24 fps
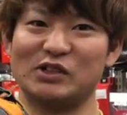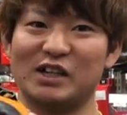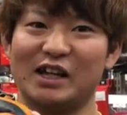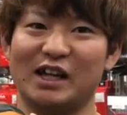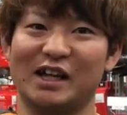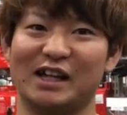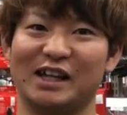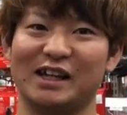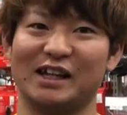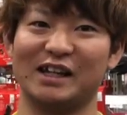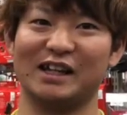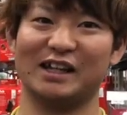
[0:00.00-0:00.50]
ね
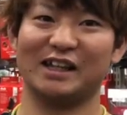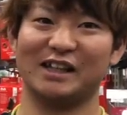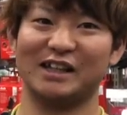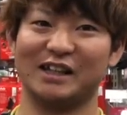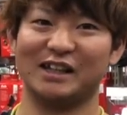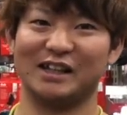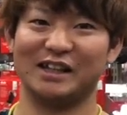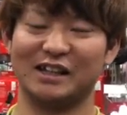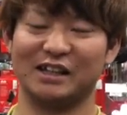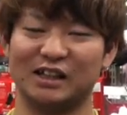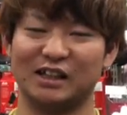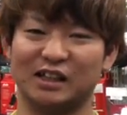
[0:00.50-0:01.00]

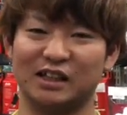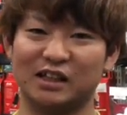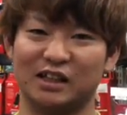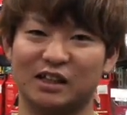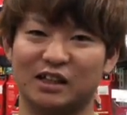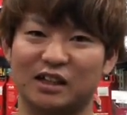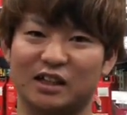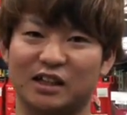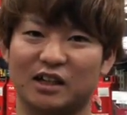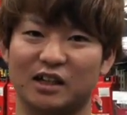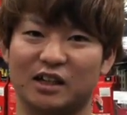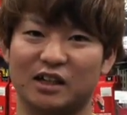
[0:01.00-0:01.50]

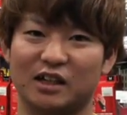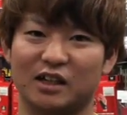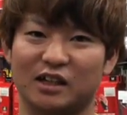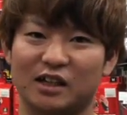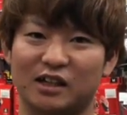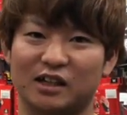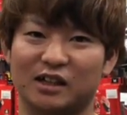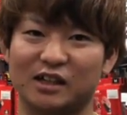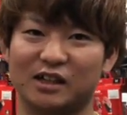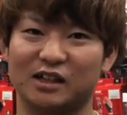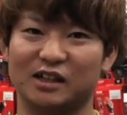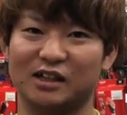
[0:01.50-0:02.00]

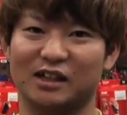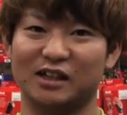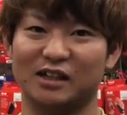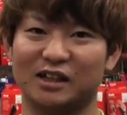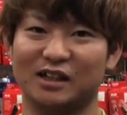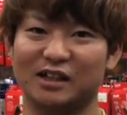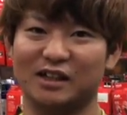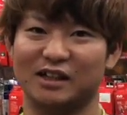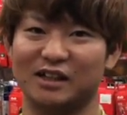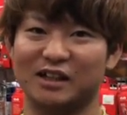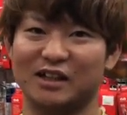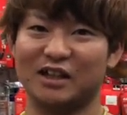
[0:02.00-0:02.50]
閉店ガラガラ
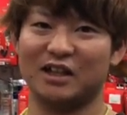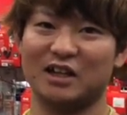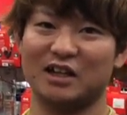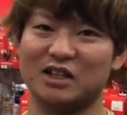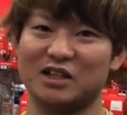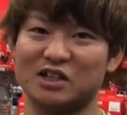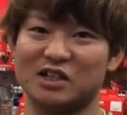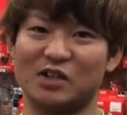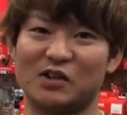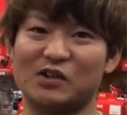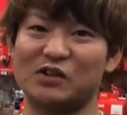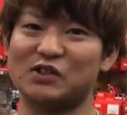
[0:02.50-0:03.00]
じゃない
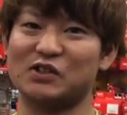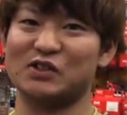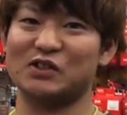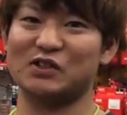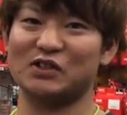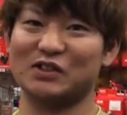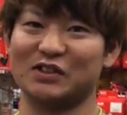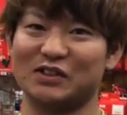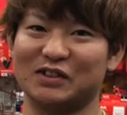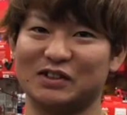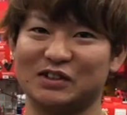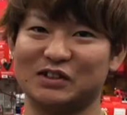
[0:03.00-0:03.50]
違います
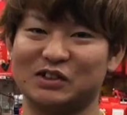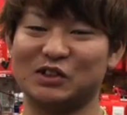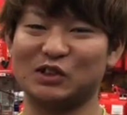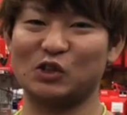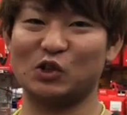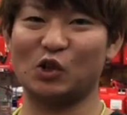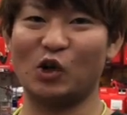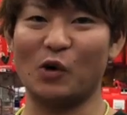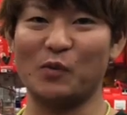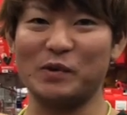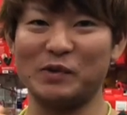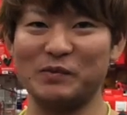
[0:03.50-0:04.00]

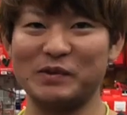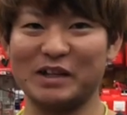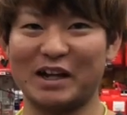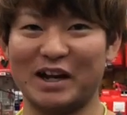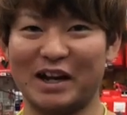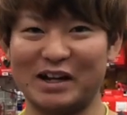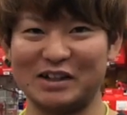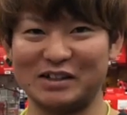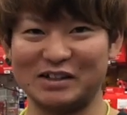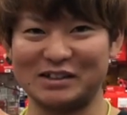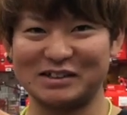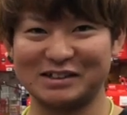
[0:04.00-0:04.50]
ツッコミみたいな
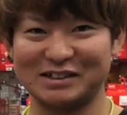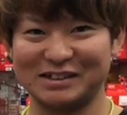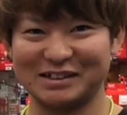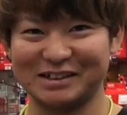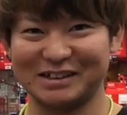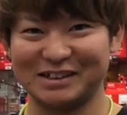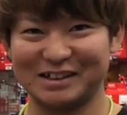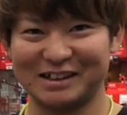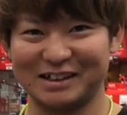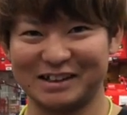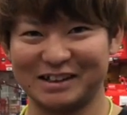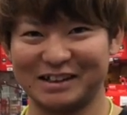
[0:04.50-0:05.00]
感じです
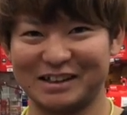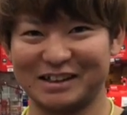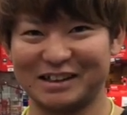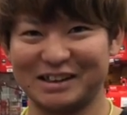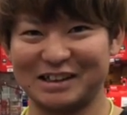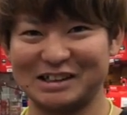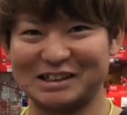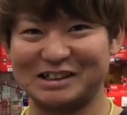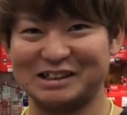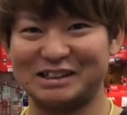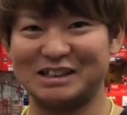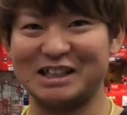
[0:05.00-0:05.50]

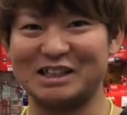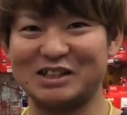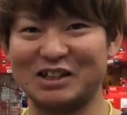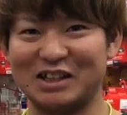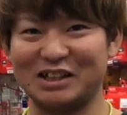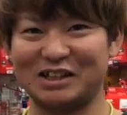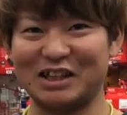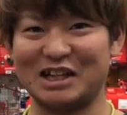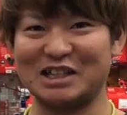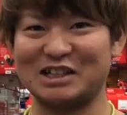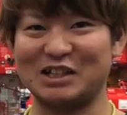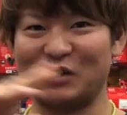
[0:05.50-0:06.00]
ツ施設に
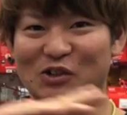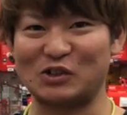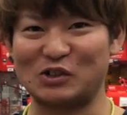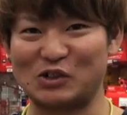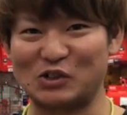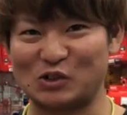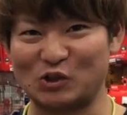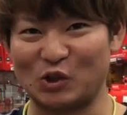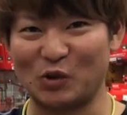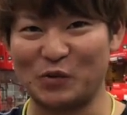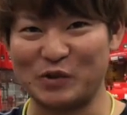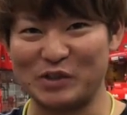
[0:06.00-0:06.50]
対しての
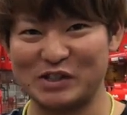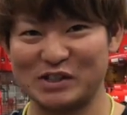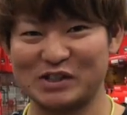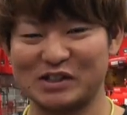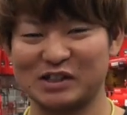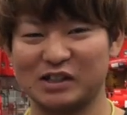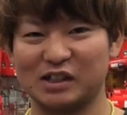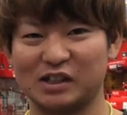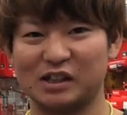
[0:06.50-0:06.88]
ツッコミです